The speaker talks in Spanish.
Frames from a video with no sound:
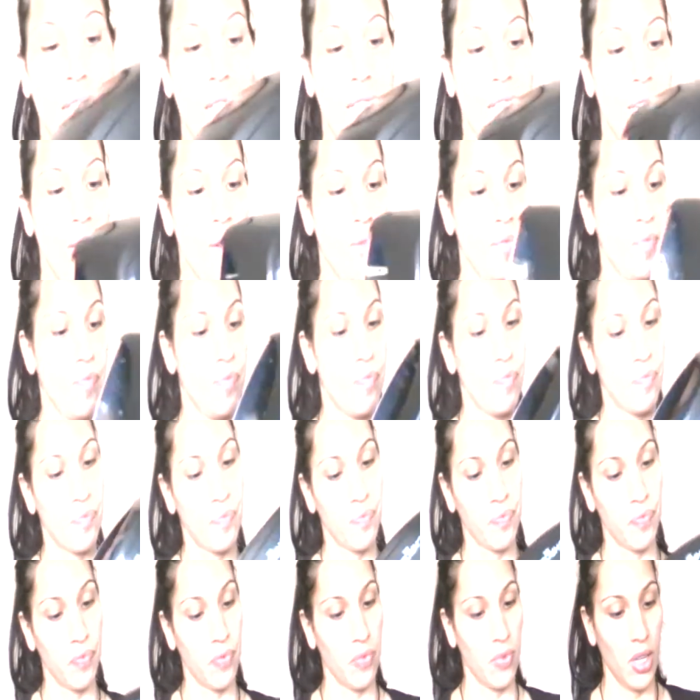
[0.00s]
Em,
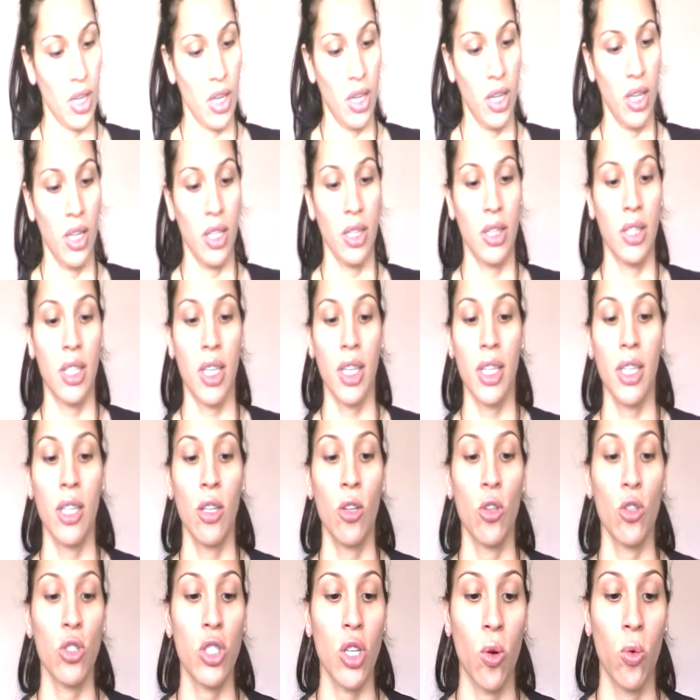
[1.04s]

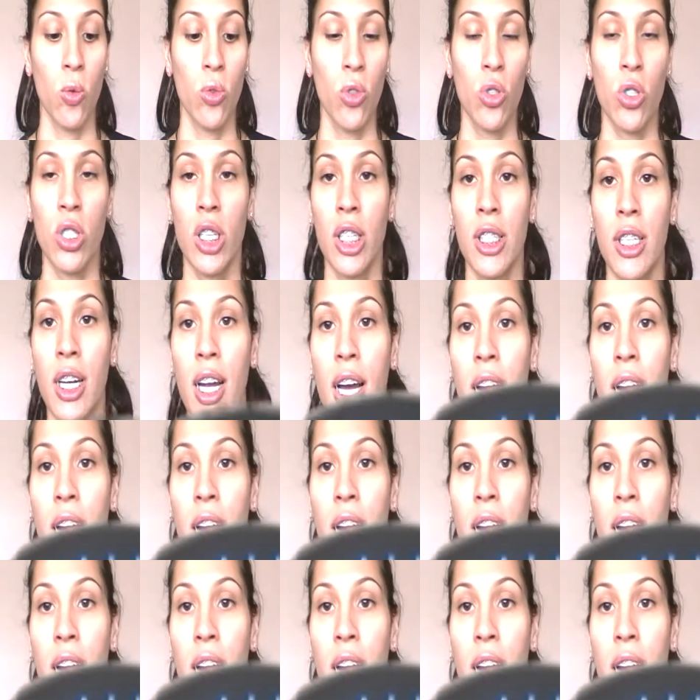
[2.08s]
tiene los segundos